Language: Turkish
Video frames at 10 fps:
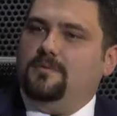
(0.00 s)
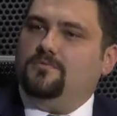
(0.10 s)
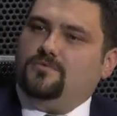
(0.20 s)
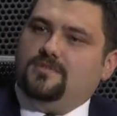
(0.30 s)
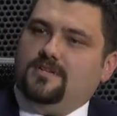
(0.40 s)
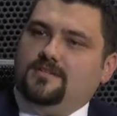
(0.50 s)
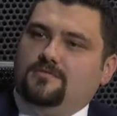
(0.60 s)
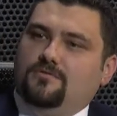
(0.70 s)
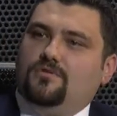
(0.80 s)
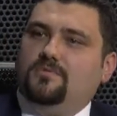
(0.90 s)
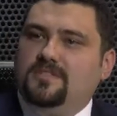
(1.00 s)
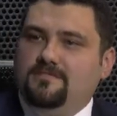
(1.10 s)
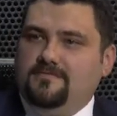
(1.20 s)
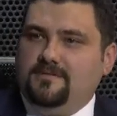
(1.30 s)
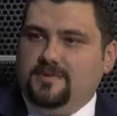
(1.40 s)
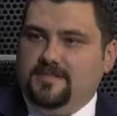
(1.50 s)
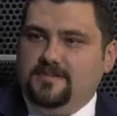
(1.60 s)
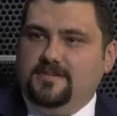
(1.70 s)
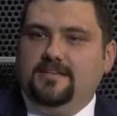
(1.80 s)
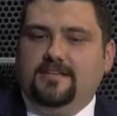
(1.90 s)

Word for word: hem uluslararası otomotiv firmaları